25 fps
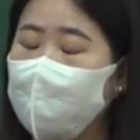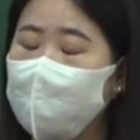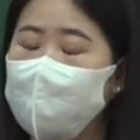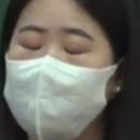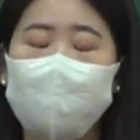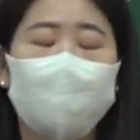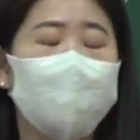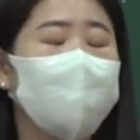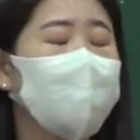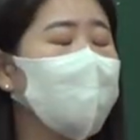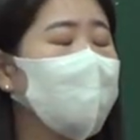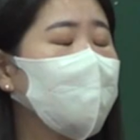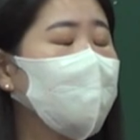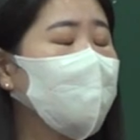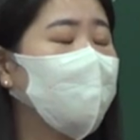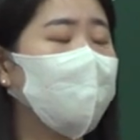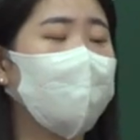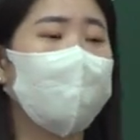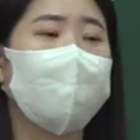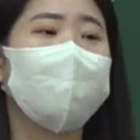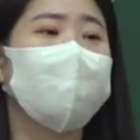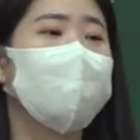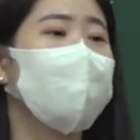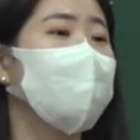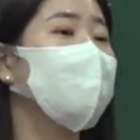저는
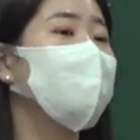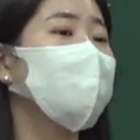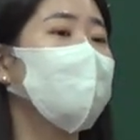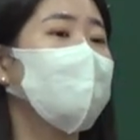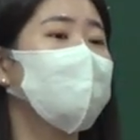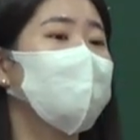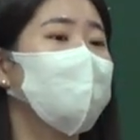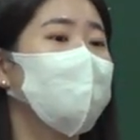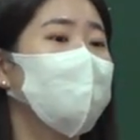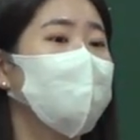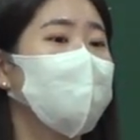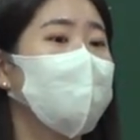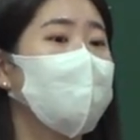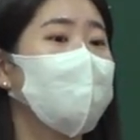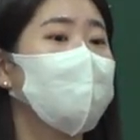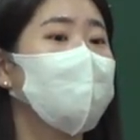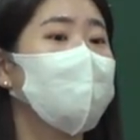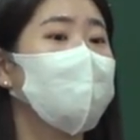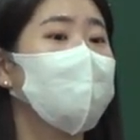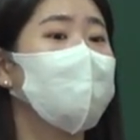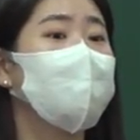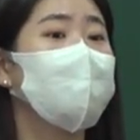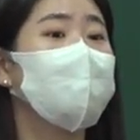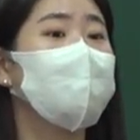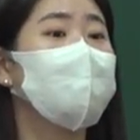죄를 하나도 안 짓고 사는
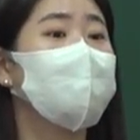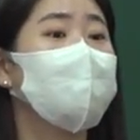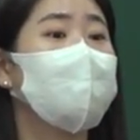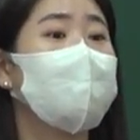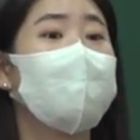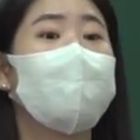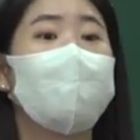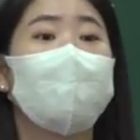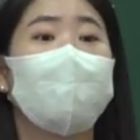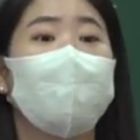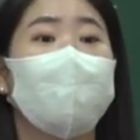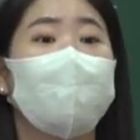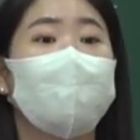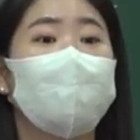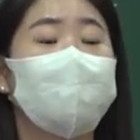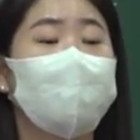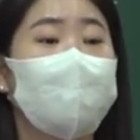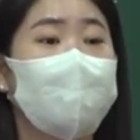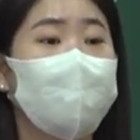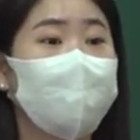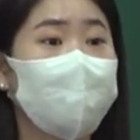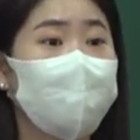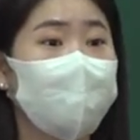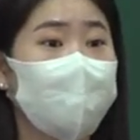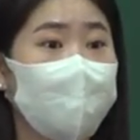사, 살아요 하는
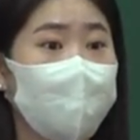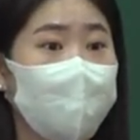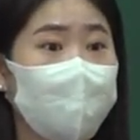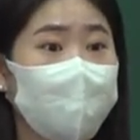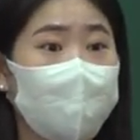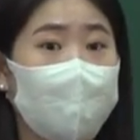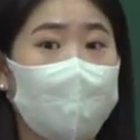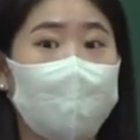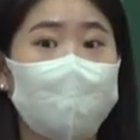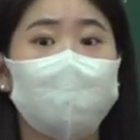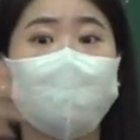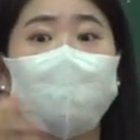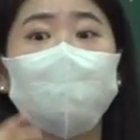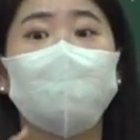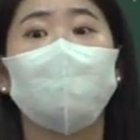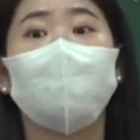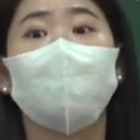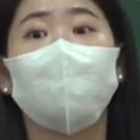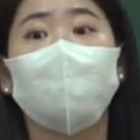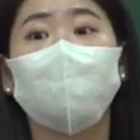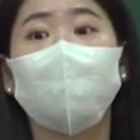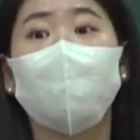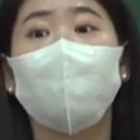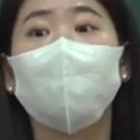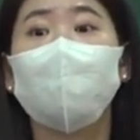사람 있어요
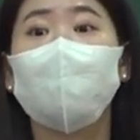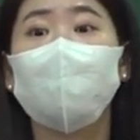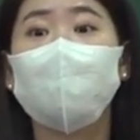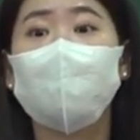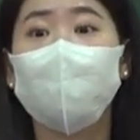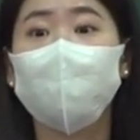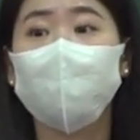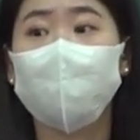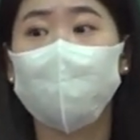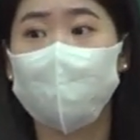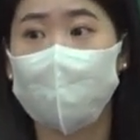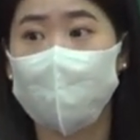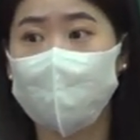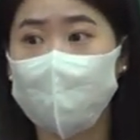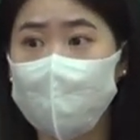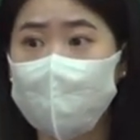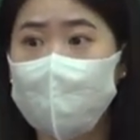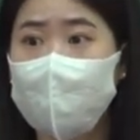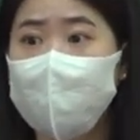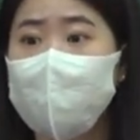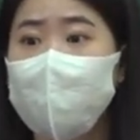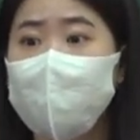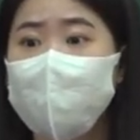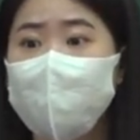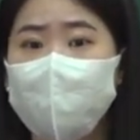다지요 태어날 때부터 청소년
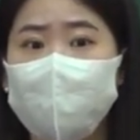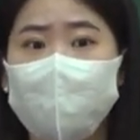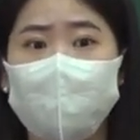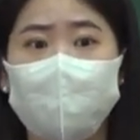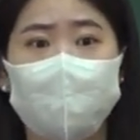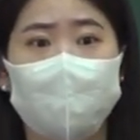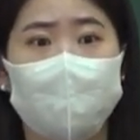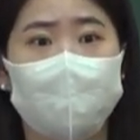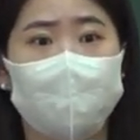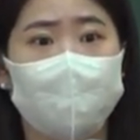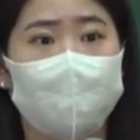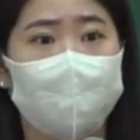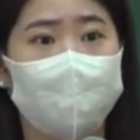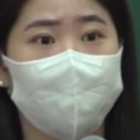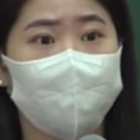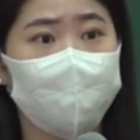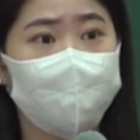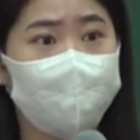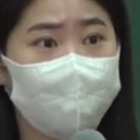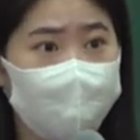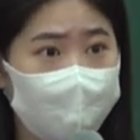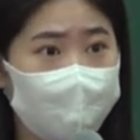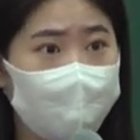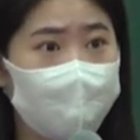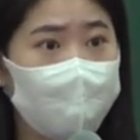3장 출신이라니까
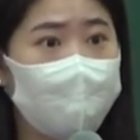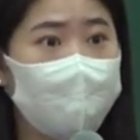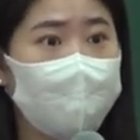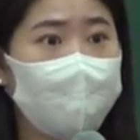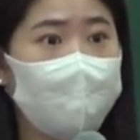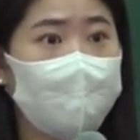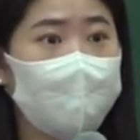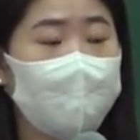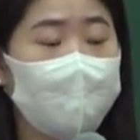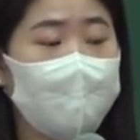출신이